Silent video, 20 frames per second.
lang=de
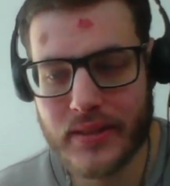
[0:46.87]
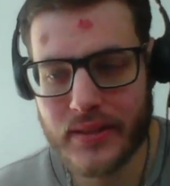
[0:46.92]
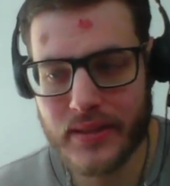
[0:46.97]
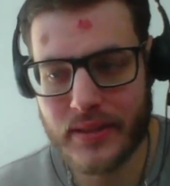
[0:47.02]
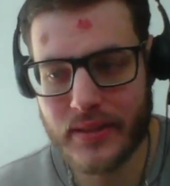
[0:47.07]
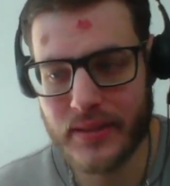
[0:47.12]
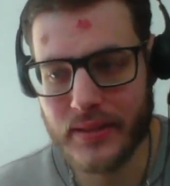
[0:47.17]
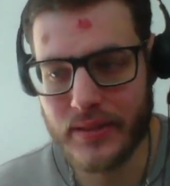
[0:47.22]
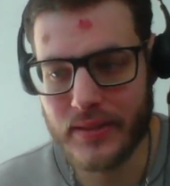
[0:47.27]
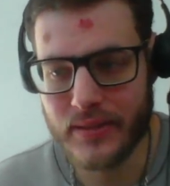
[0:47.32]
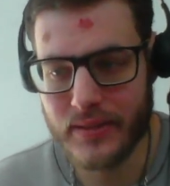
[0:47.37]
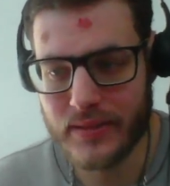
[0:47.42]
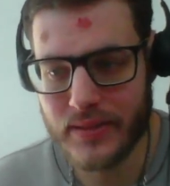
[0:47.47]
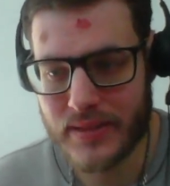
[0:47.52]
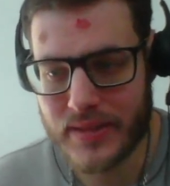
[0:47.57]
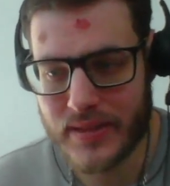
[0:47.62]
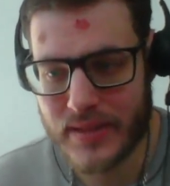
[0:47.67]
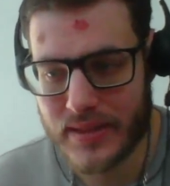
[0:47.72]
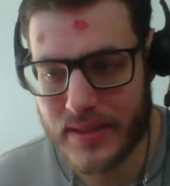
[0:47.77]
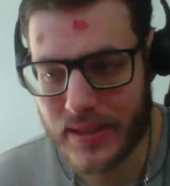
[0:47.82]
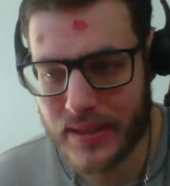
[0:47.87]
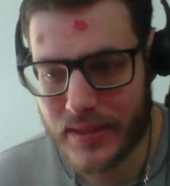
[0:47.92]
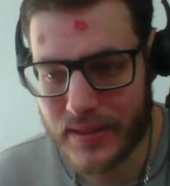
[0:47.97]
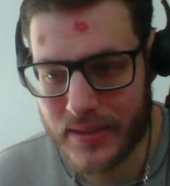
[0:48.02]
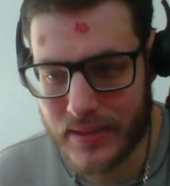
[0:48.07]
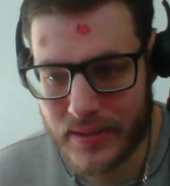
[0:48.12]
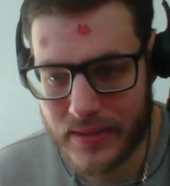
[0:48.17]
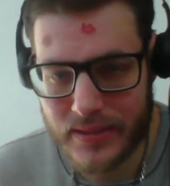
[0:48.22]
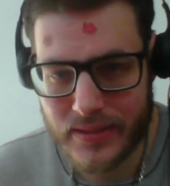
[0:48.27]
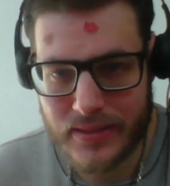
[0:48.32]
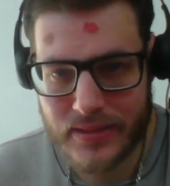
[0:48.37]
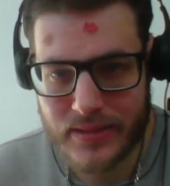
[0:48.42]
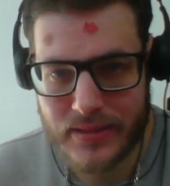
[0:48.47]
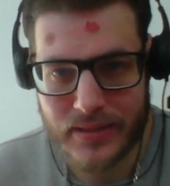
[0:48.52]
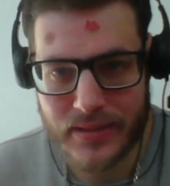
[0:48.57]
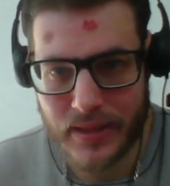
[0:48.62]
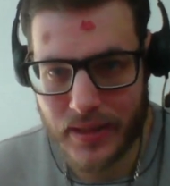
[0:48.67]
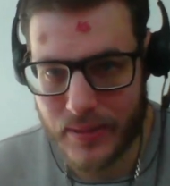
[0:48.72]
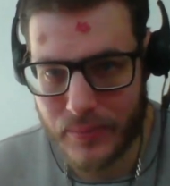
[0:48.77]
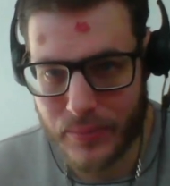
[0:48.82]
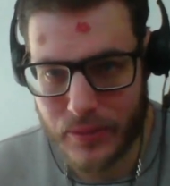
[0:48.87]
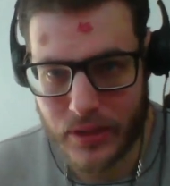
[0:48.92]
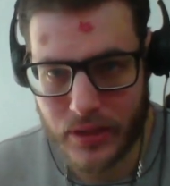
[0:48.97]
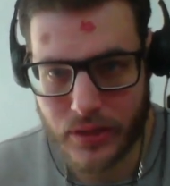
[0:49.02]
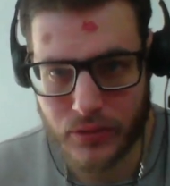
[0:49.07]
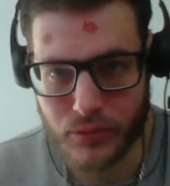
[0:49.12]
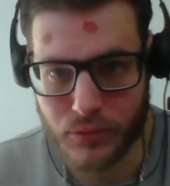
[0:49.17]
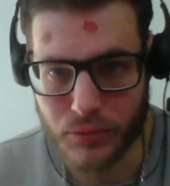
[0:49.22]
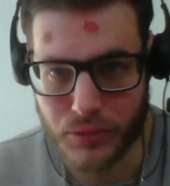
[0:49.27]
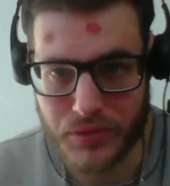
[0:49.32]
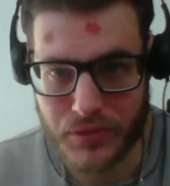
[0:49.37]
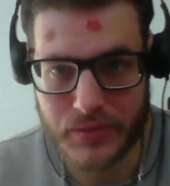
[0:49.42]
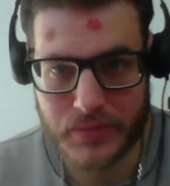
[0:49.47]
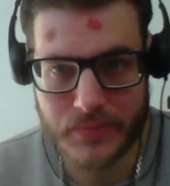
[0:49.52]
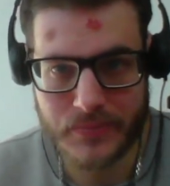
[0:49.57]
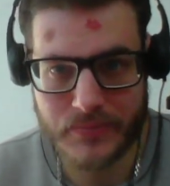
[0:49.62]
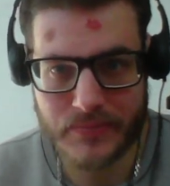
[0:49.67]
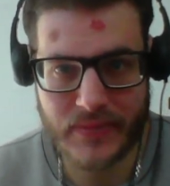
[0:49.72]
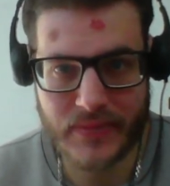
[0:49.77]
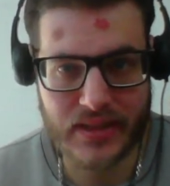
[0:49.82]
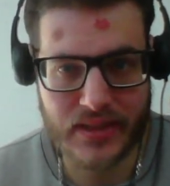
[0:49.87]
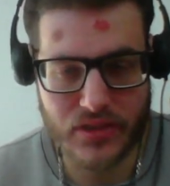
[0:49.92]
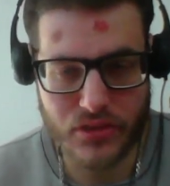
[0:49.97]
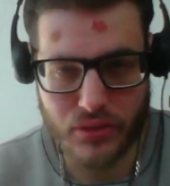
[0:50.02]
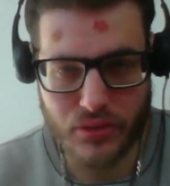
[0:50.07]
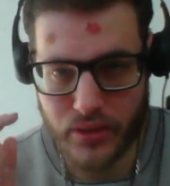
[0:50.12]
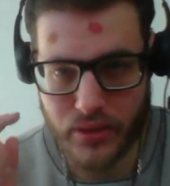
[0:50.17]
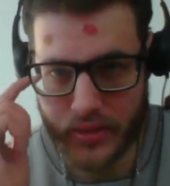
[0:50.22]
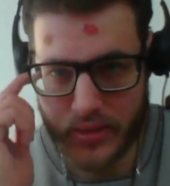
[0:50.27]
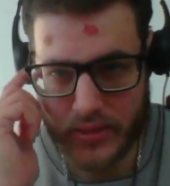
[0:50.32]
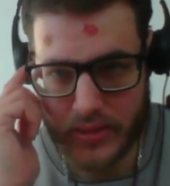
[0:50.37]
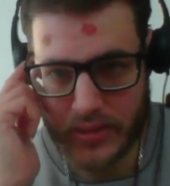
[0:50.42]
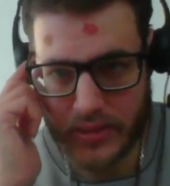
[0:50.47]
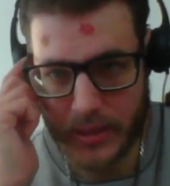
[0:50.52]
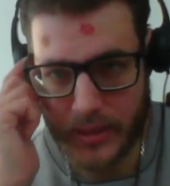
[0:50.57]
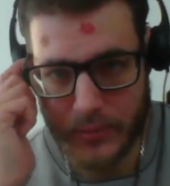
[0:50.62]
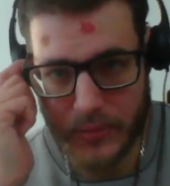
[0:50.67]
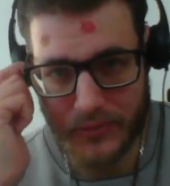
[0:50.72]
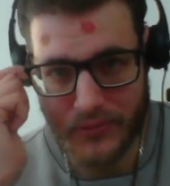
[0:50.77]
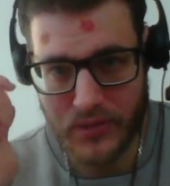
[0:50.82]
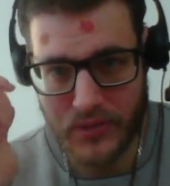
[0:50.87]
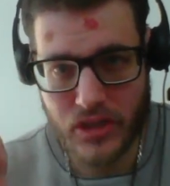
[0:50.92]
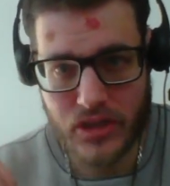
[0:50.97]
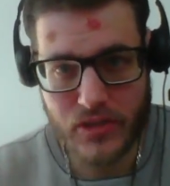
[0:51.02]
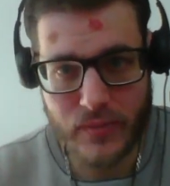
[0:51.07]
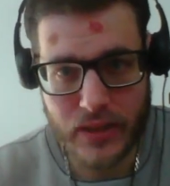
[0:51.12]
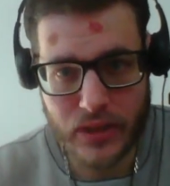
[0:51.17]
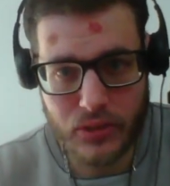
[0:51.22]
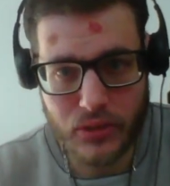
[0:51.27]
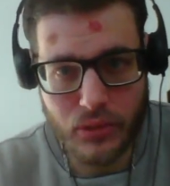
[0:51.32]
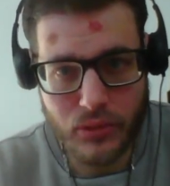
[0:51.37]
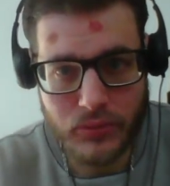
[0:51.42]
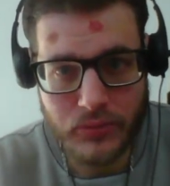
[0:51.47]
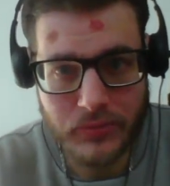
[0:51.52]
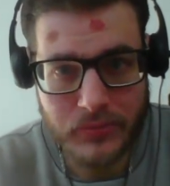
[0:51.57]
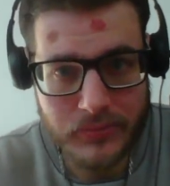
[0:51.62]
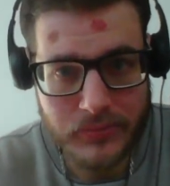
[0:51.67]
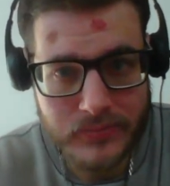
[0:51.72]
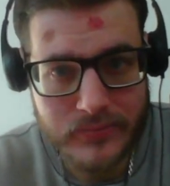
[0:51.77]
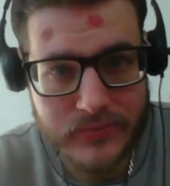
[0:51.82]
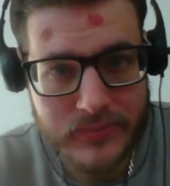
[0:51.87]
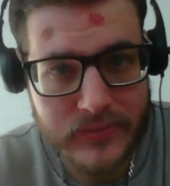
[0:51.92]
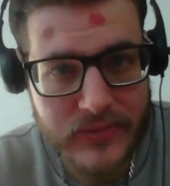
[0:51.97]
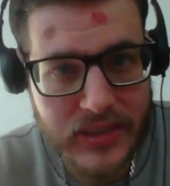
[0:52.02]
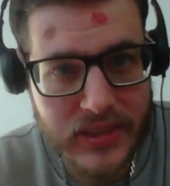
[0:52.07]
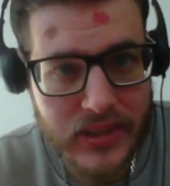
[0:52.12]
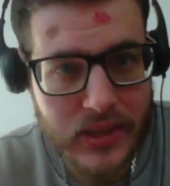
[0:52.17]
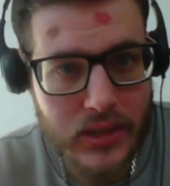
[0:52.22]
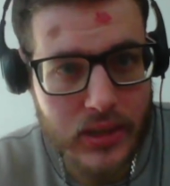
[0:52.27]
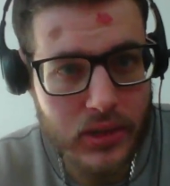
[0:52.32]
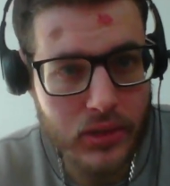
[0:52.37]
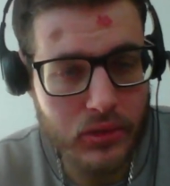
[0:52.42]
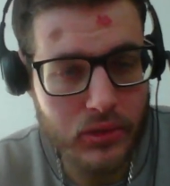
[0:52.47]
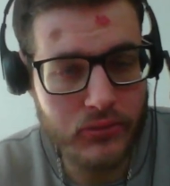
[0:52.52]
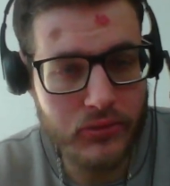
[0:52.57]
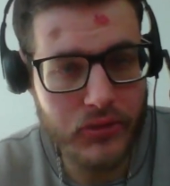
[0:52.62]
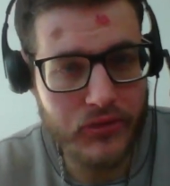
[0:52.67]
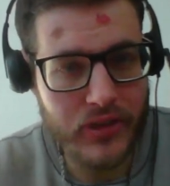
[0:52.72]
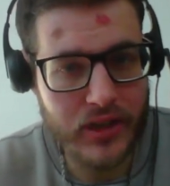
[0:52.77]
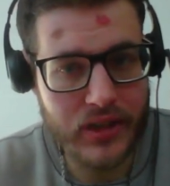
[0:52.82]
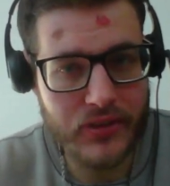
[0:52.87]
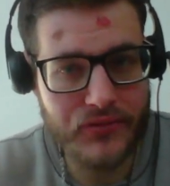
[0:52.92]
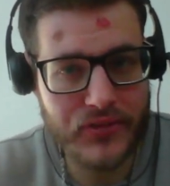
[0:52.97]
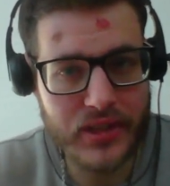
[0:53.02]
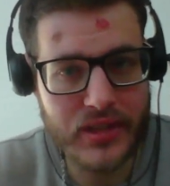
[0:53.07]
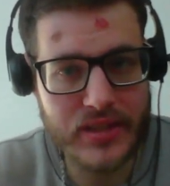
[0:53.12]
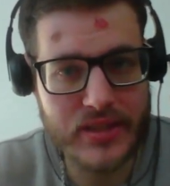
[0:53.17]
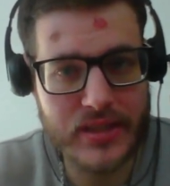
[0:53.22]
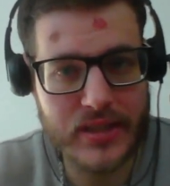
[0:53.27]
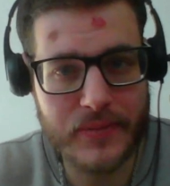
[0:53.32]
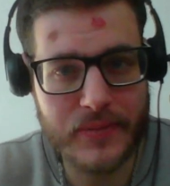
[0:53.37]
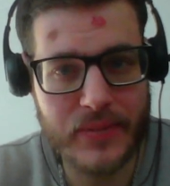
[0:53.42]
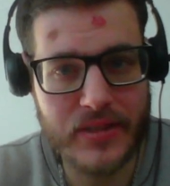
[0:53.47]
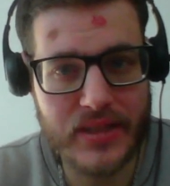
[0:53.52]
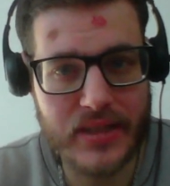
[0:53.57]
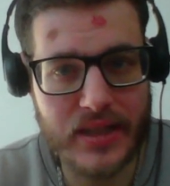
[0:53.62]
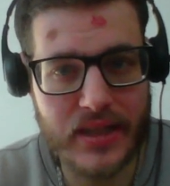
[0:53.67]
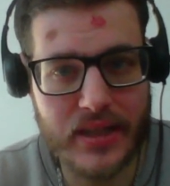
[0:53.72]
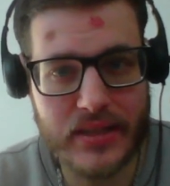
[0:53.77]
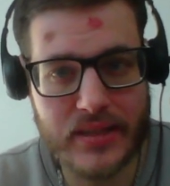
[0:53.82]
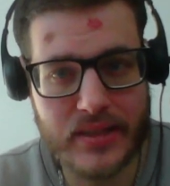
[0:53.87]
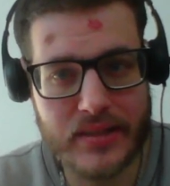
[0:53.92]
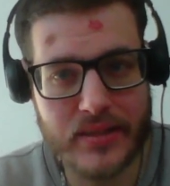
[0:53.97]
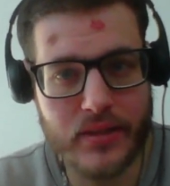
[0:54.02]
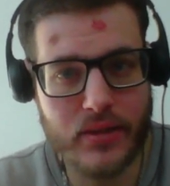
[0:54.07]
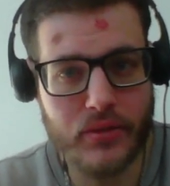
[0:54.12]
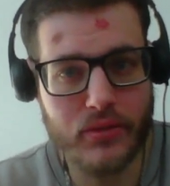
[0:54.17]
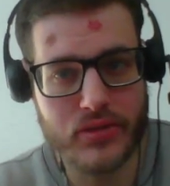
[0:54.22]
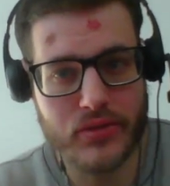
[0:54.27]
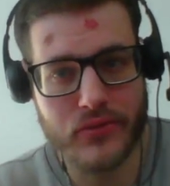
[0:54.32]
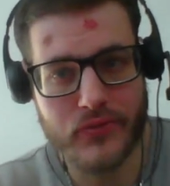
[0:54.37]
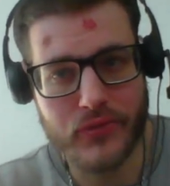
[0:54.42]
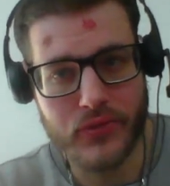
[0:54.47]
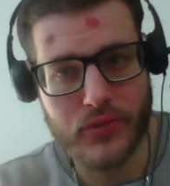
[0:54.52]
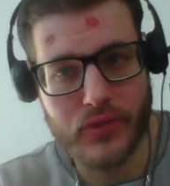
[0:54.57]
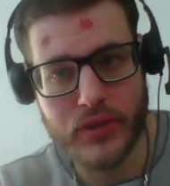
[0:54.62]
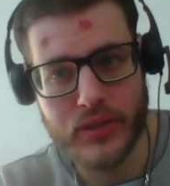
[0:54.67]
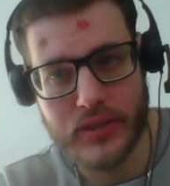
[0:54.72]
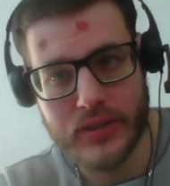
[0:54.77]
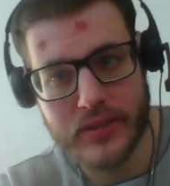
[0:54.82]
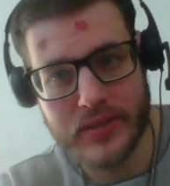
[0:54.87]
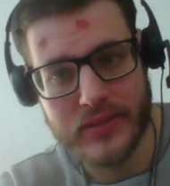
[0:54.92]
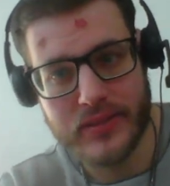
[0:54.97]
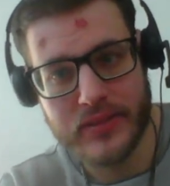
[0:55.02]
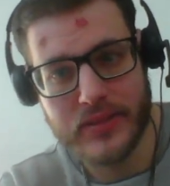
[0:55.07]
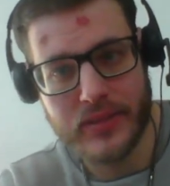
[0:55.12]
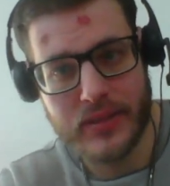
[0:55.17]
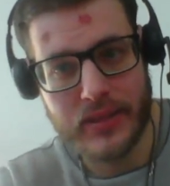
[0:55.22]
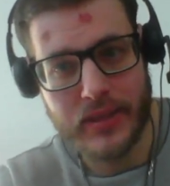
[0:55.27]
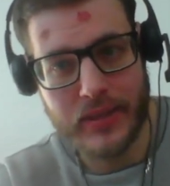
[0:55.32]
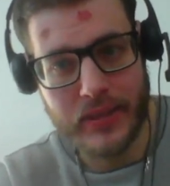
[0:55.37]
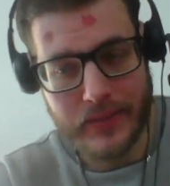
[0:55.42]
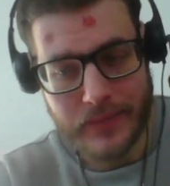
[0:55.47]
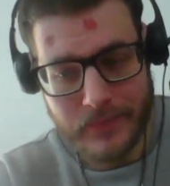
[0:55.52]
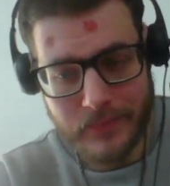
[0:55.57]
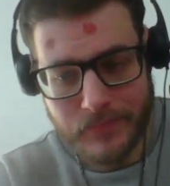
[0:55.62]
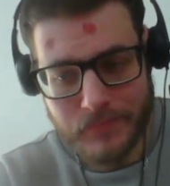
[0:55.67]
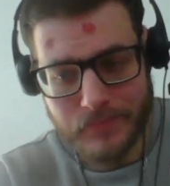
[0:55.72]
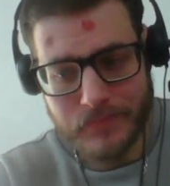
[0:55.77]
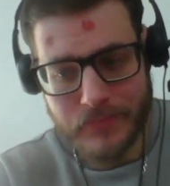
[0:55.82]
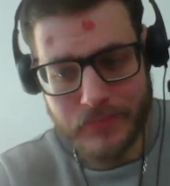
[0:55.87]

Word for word: äh, zeitlich, aber gut. Also heute habt ihr viel zum Angucken. Und wir fangen, wie gesagt, mit der ADA-Analysen-Folge an.